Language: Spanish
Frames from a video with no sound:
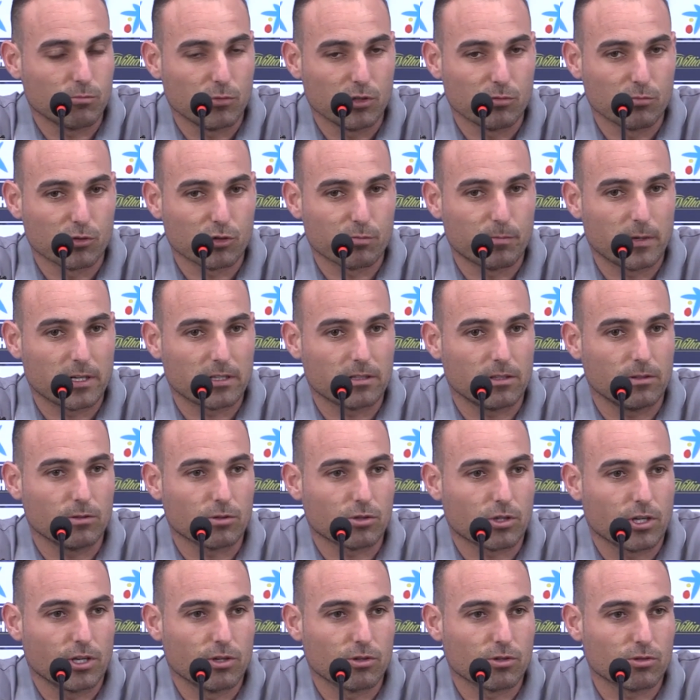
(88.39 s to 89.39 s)
mismos
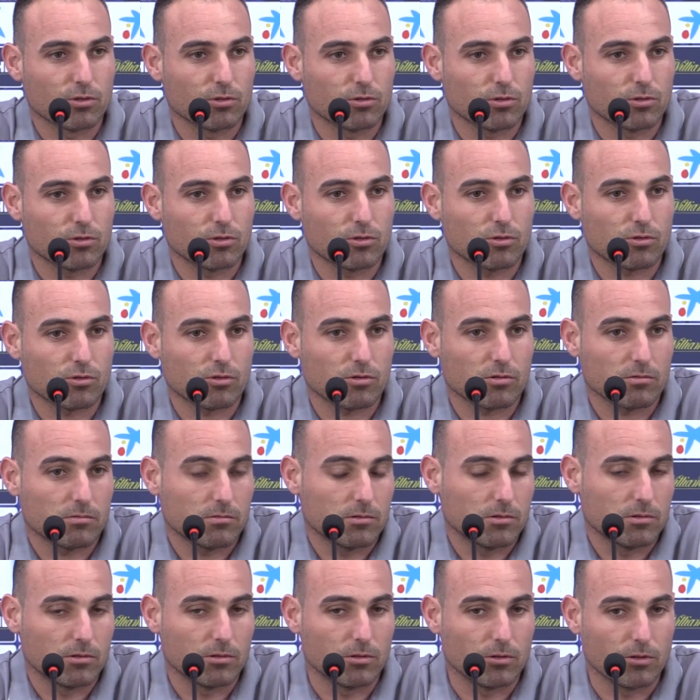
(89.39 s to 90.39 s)
partidos que nosotros
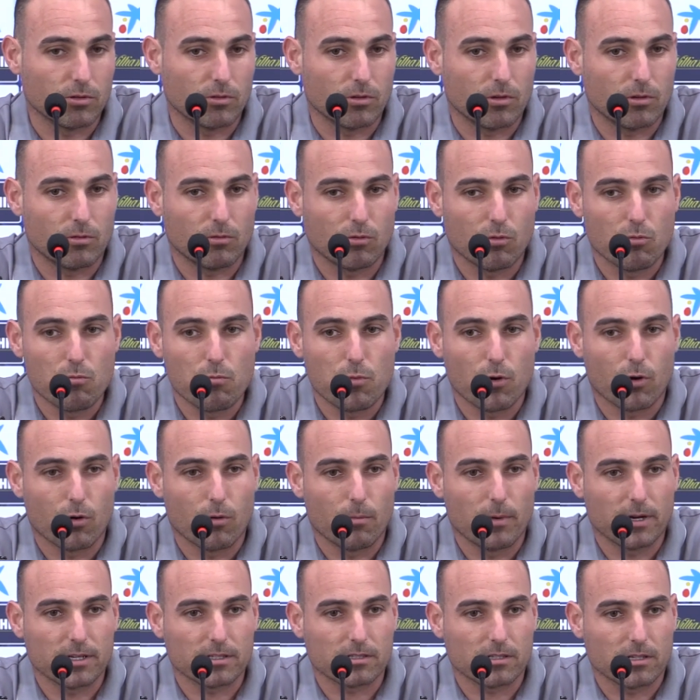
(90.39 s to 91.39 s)
o, un
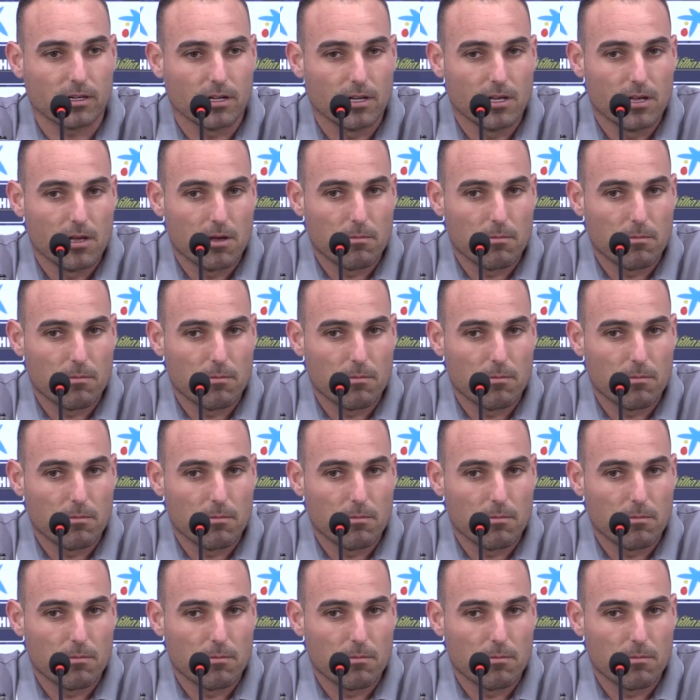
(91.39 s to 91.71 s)
poco más.